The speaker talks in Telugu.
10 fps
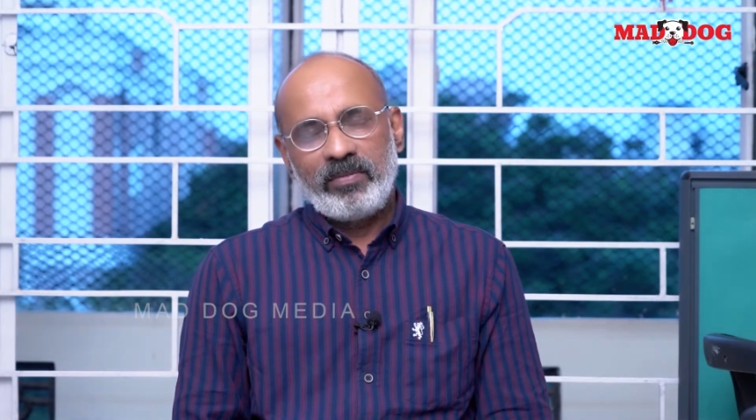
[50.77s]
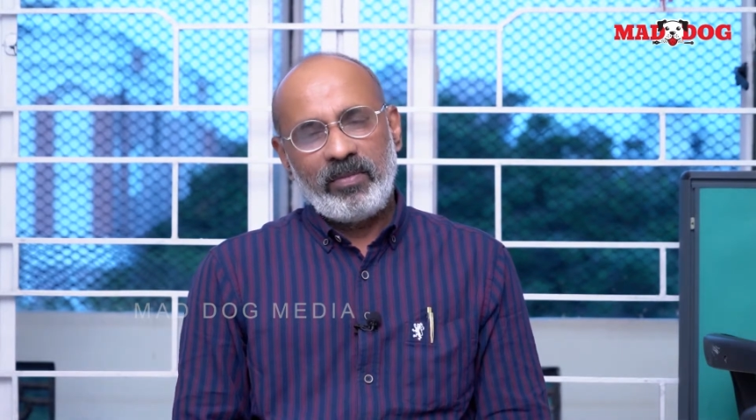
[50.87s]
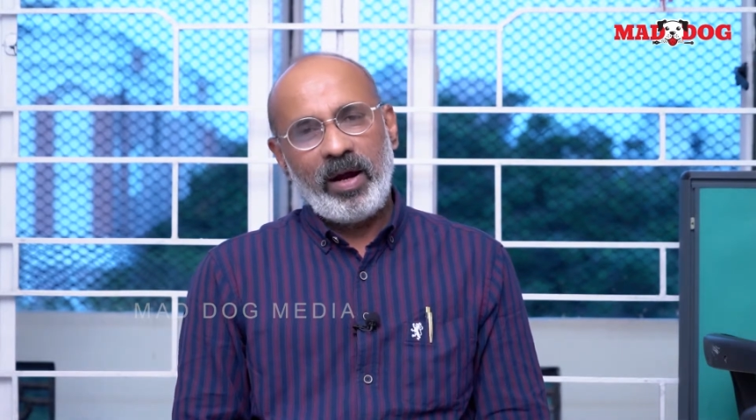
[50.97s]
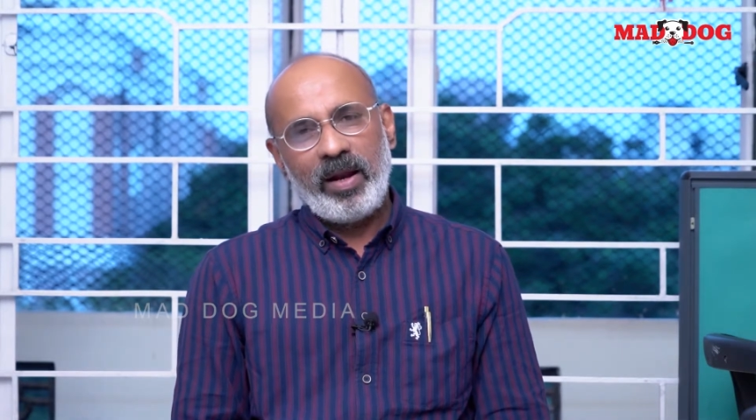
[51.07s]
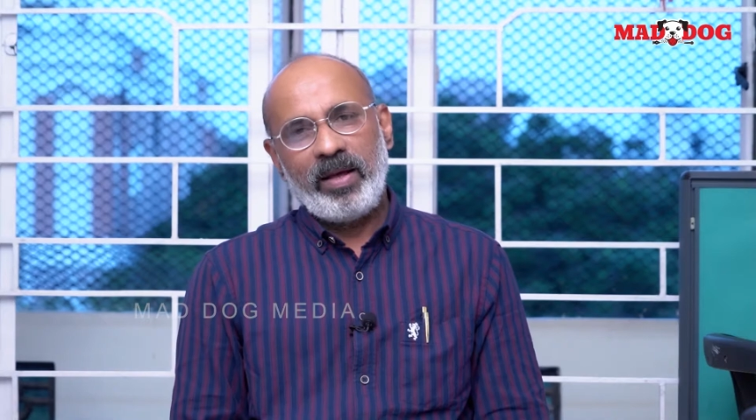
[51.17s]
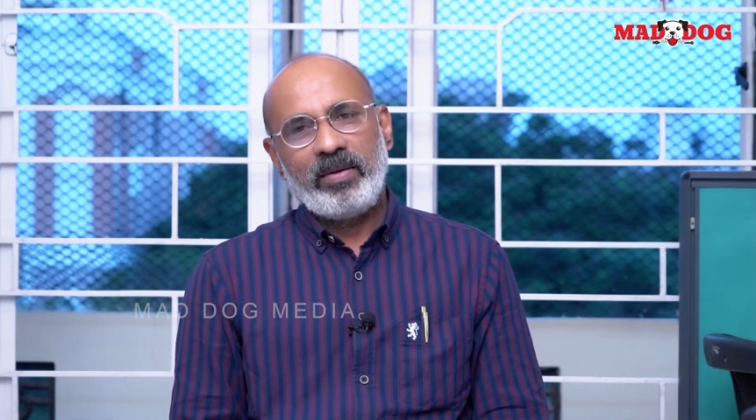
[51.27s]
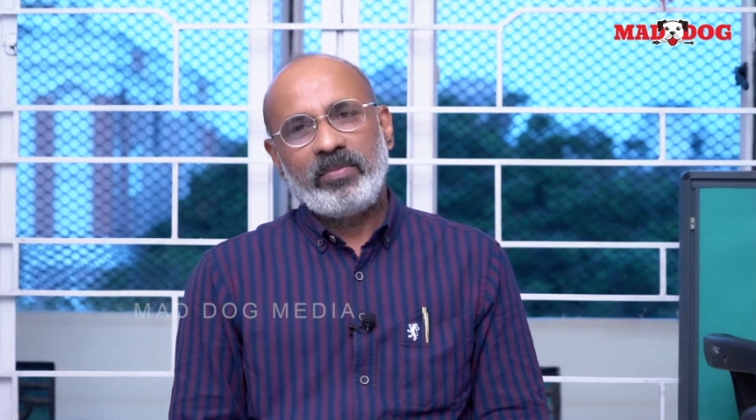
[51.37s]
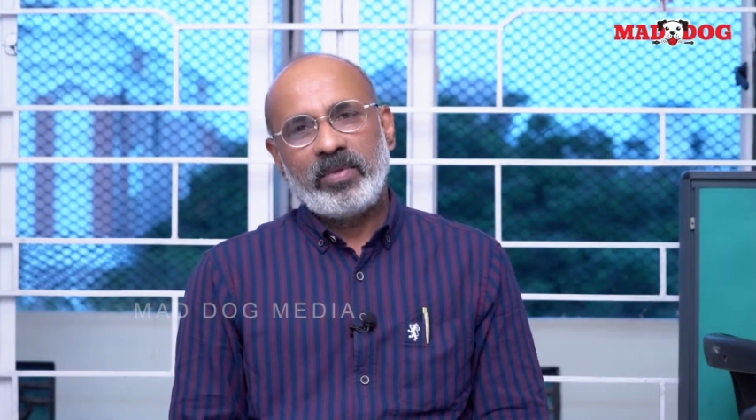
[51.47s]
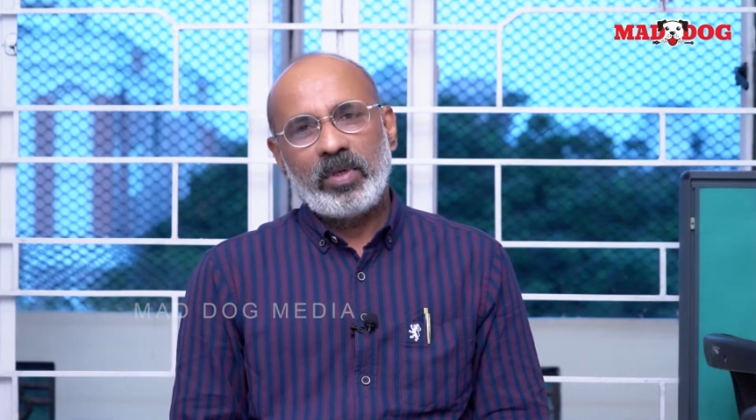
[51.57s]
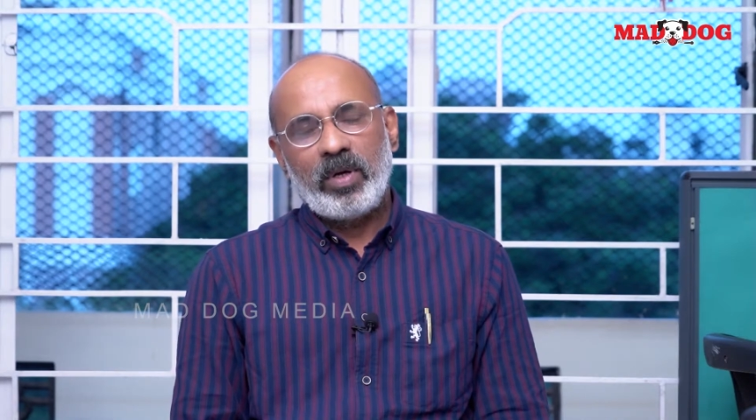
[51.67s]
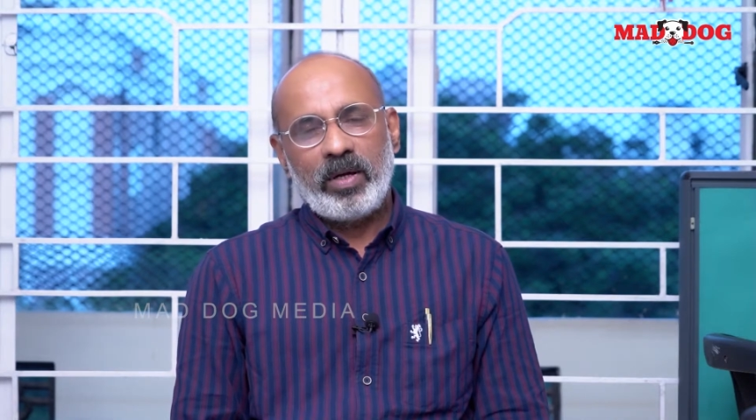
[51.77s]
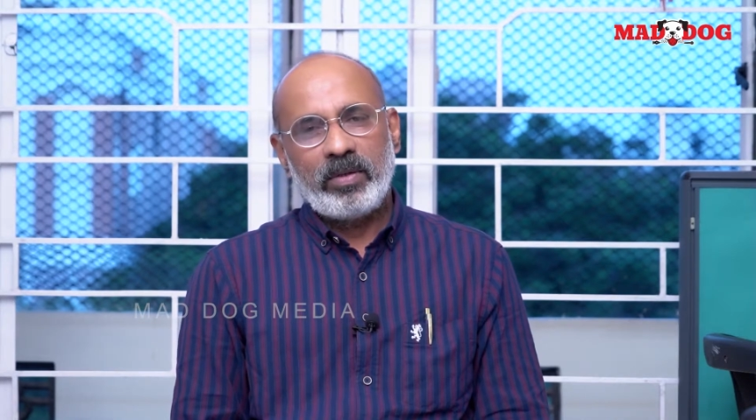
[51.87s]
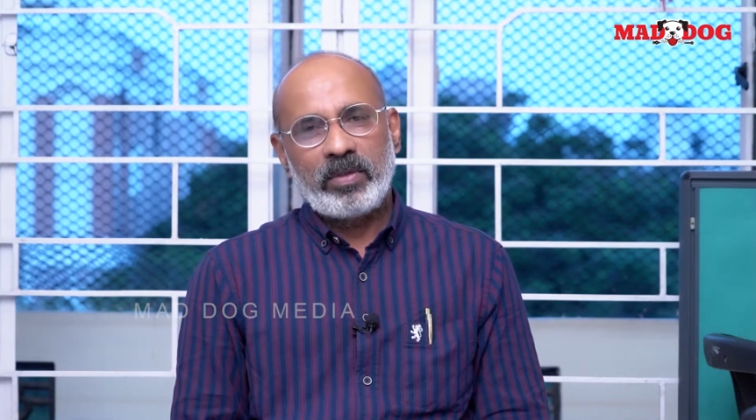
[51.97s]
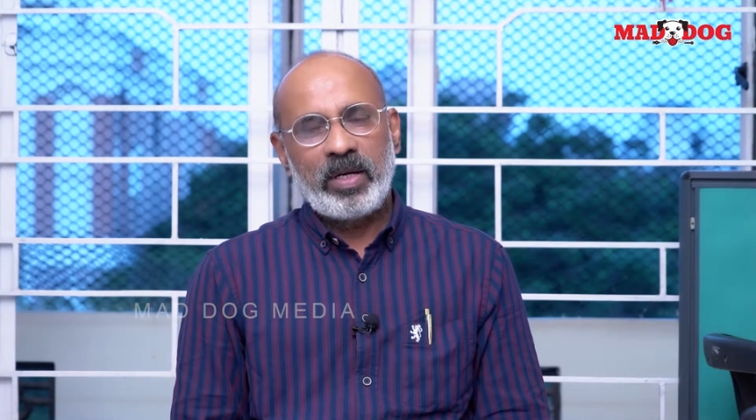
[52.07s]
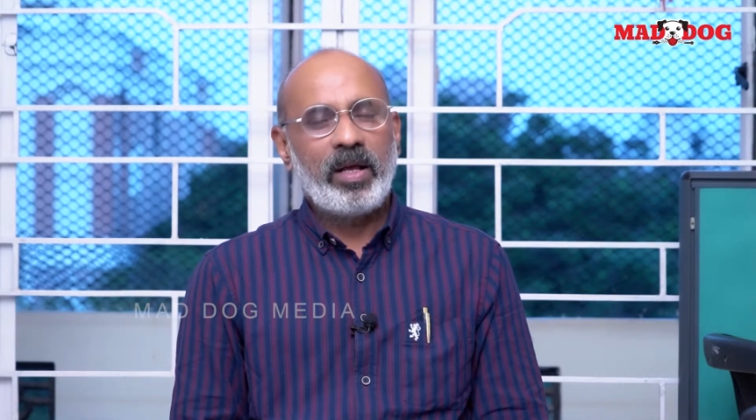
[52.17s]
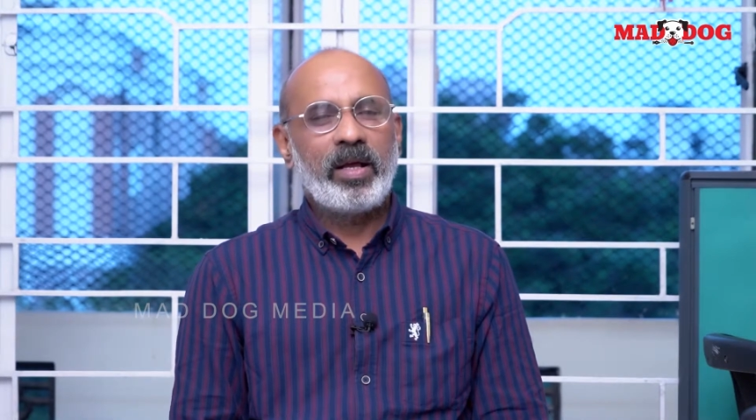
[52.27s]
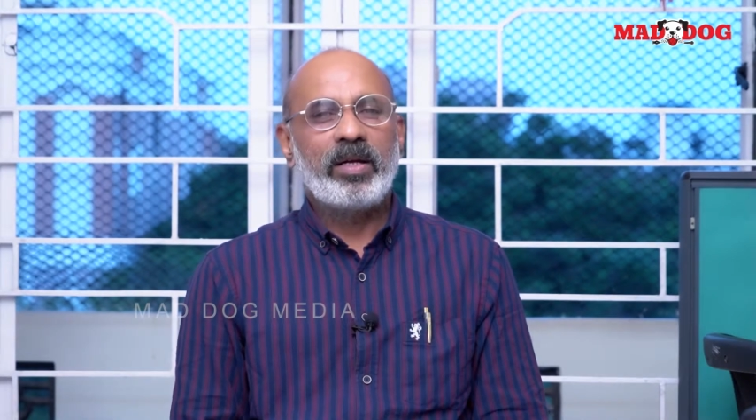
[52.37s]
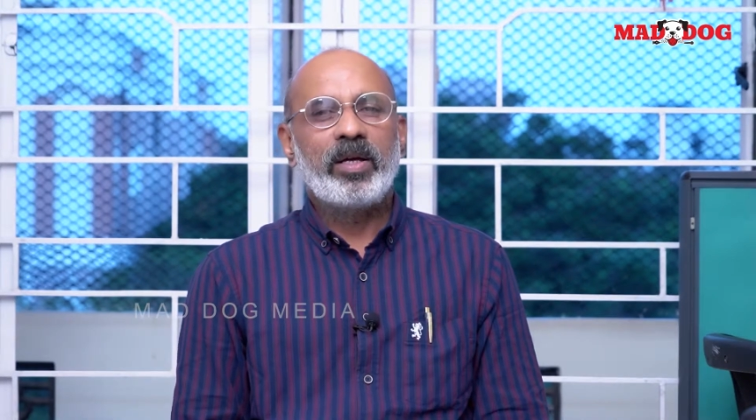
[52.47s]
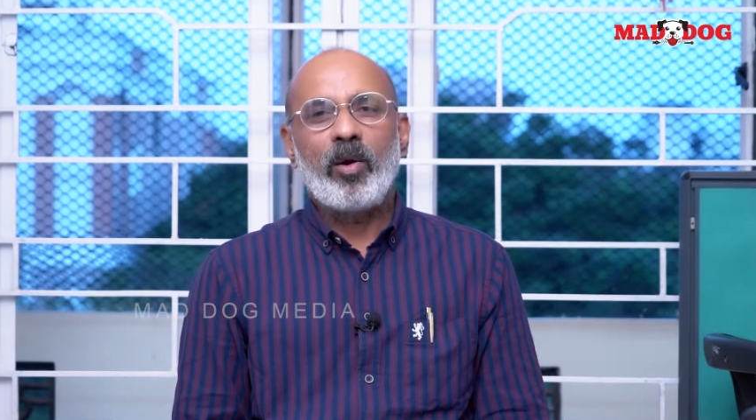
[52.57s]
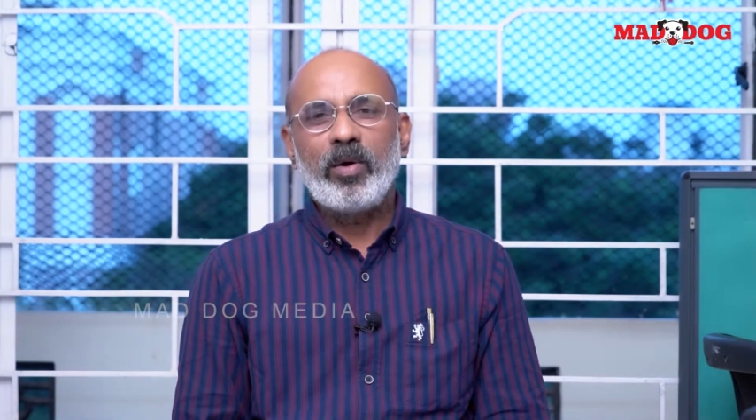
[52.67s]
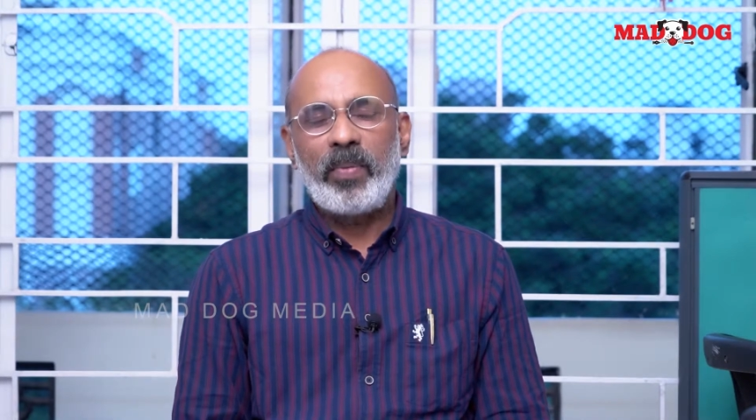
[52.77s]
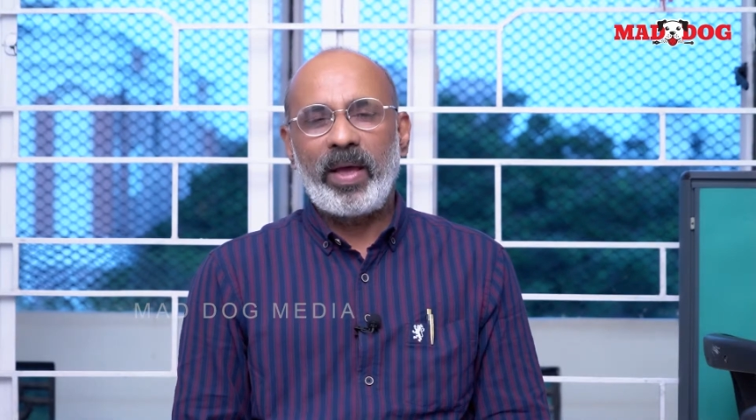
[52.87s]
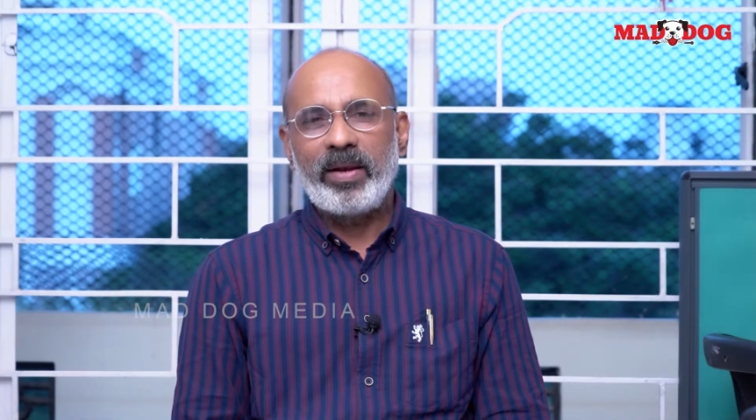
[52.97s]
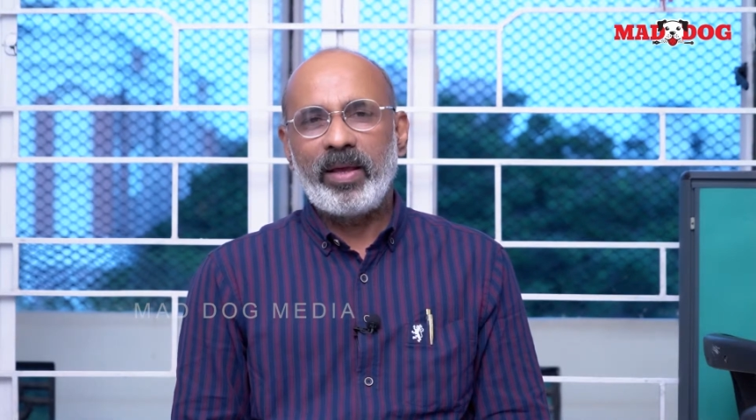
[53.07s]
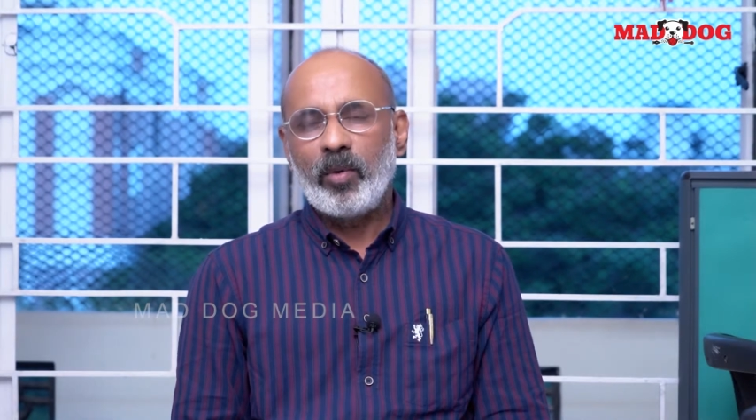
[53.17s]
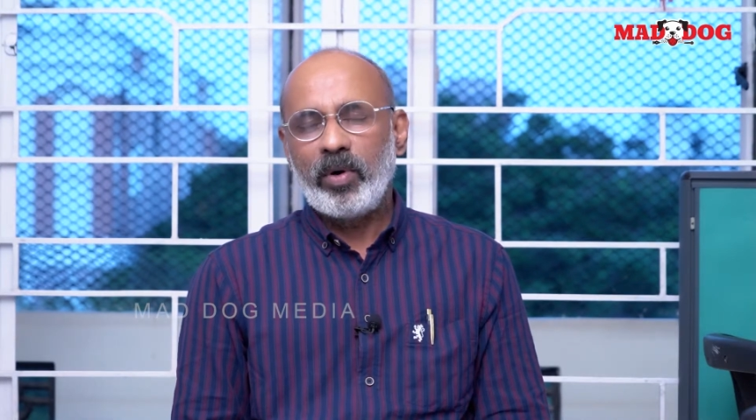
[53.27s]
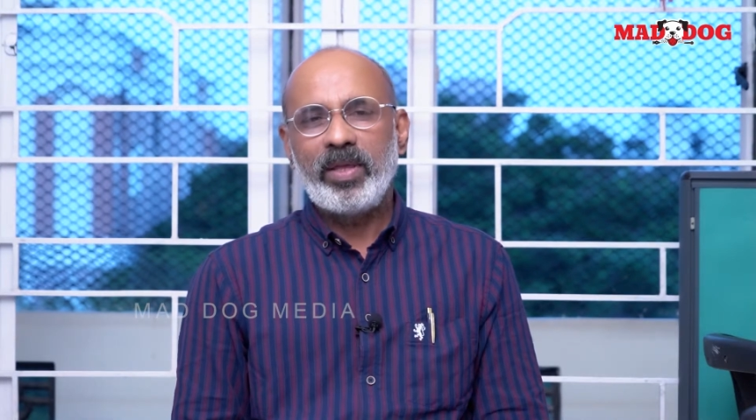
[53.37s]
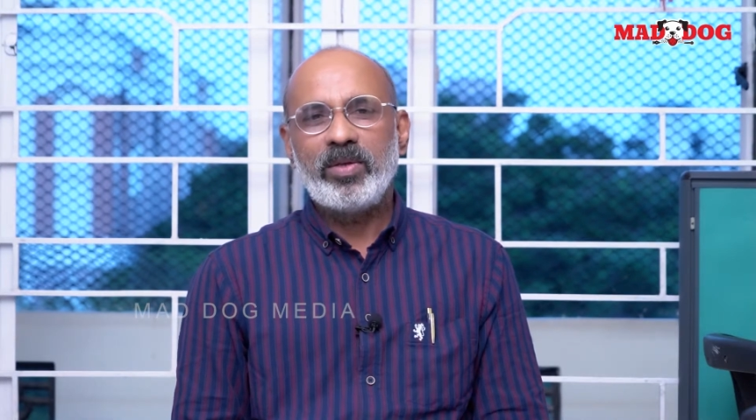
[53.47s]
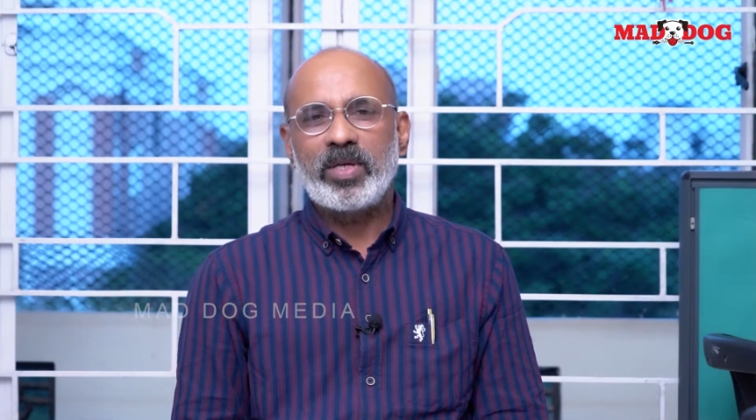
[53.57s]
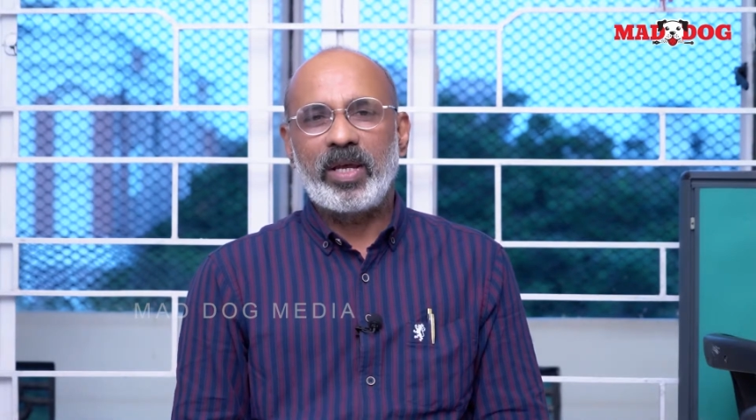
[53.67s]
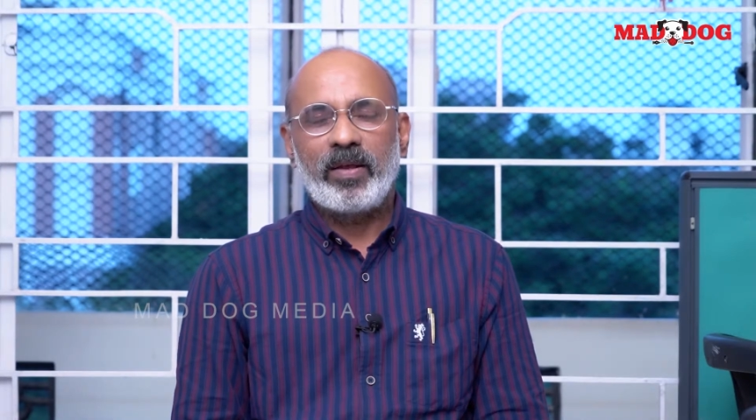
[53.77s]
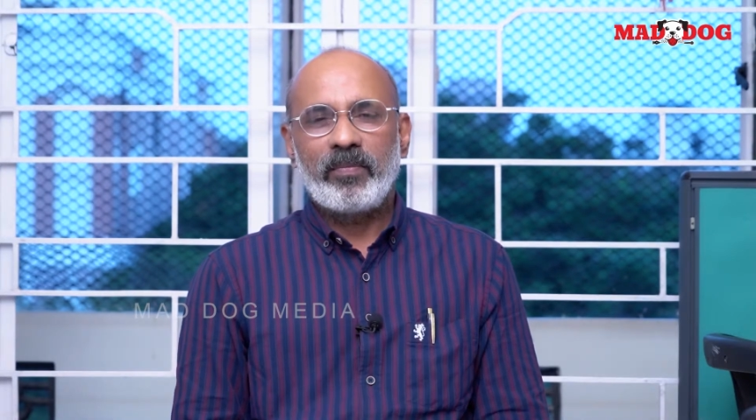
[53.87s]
వాళ్ళ శ్రీలంకన్ గ్రౌండ్ పైనే ఓడించి